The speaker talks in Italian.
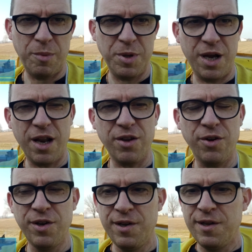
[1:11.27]

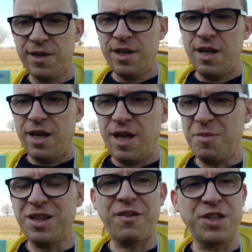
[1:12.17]
apiario e
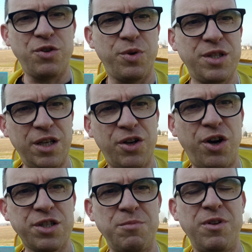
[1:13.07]
mentre facevo queste
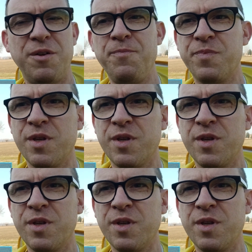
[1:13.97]
cose mi,